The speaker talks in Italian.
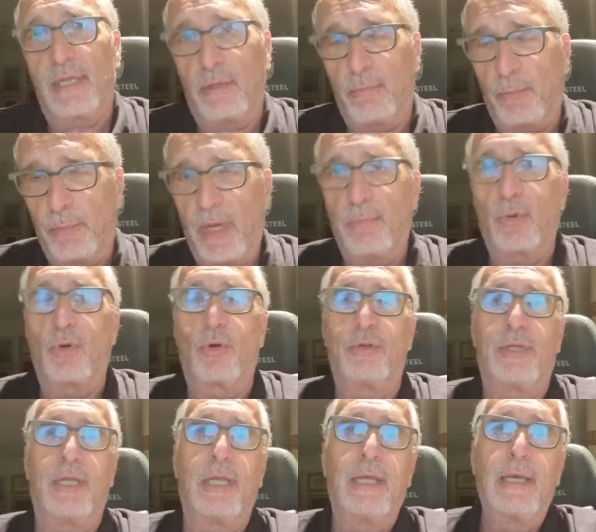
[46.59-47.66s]
il primo
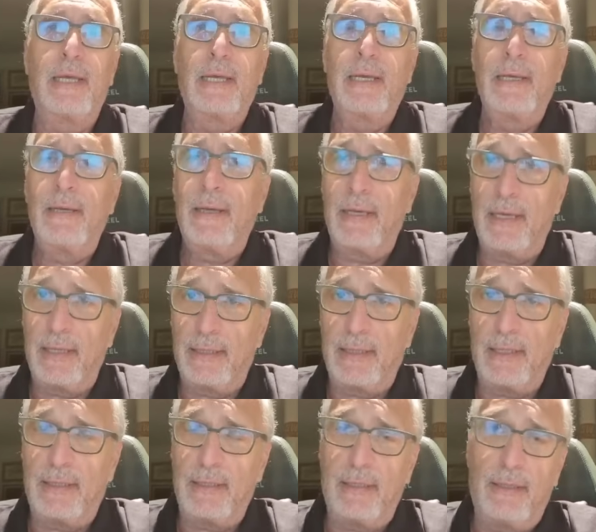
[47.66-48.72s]
gol di eh,
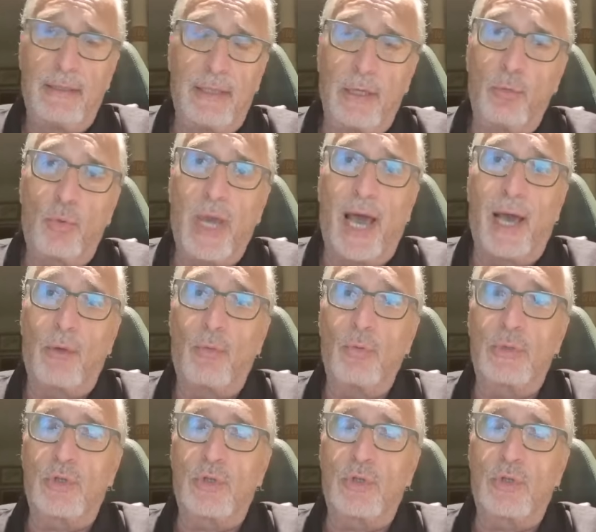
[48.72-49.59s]
di, di, di, Lukaku.